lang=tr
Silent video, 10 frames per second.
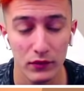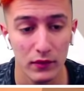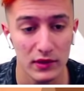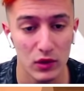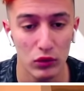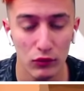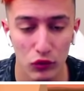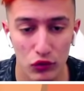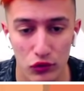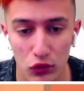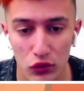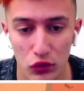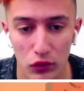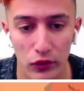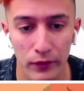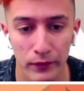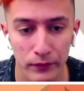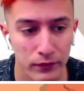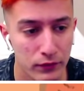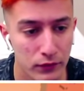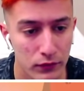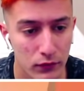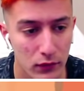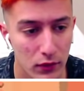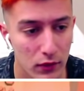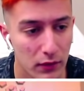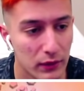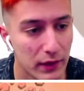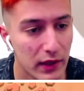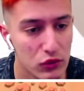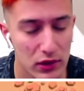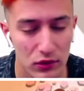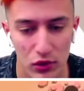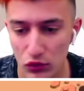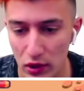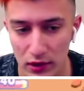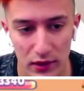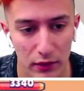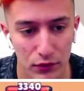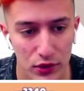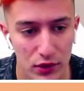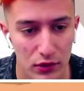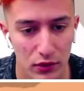Savunamıyoruz. Çok zor oluyor. Bak bir tane uzak, uzak, uzakçı gelmiş.